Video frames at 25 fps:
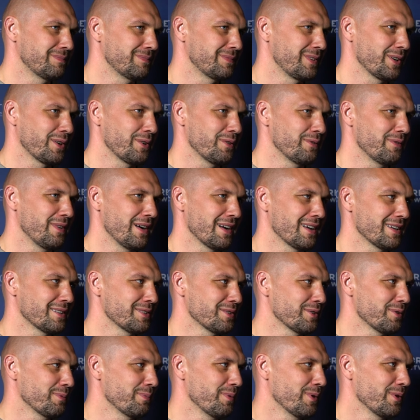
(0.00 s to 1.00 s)
taką wagę
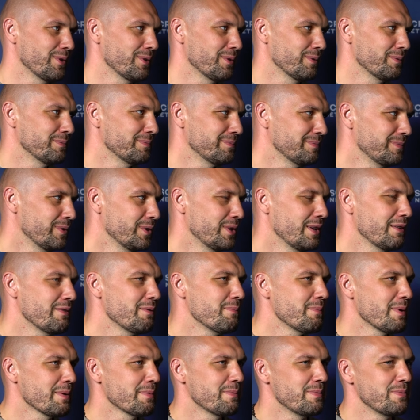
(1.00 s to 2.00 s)
zrobioną, bo nie
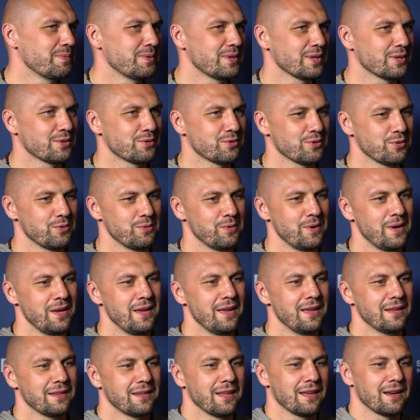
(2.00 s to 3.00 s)
wiem jakbym się czuł.
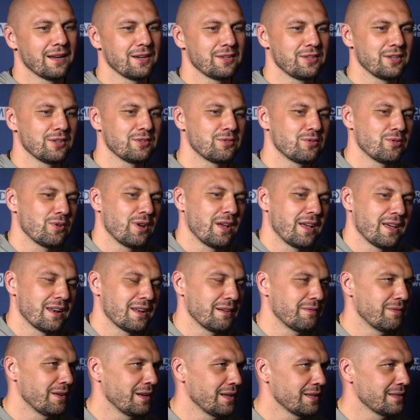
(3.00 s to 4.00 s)
Teraz się czuję
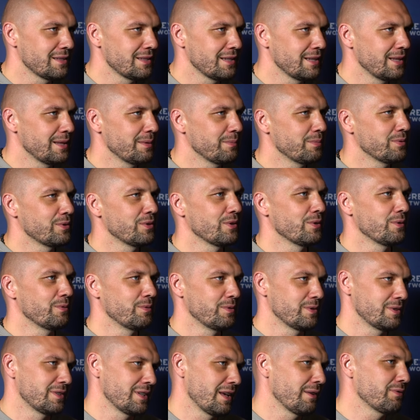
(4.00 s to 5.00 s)
rewelacyjnie, bo
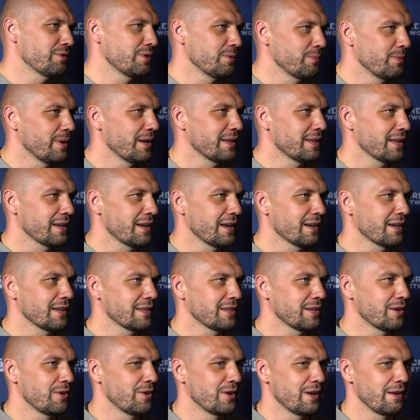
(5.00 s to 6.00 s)
to zawsze moja taka
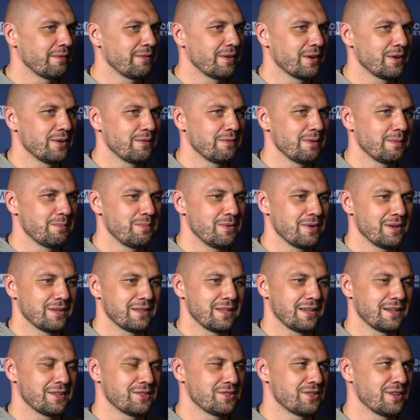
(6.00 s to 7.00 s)
kategoria wagowa była
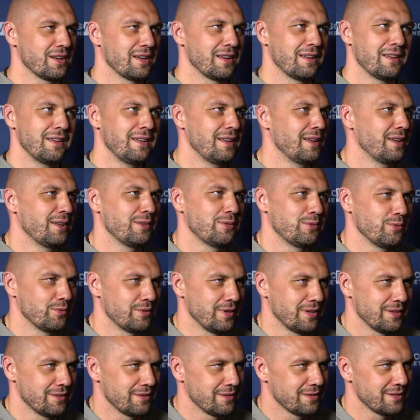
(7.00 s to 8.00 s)
tak, że
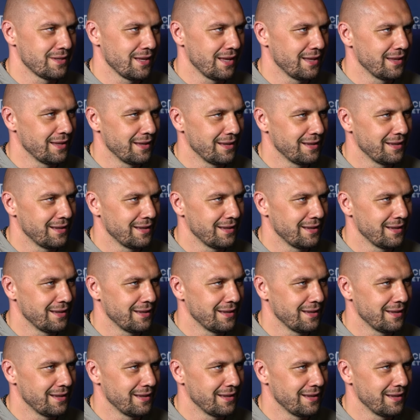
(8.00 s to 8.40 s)
tutaj zostanę.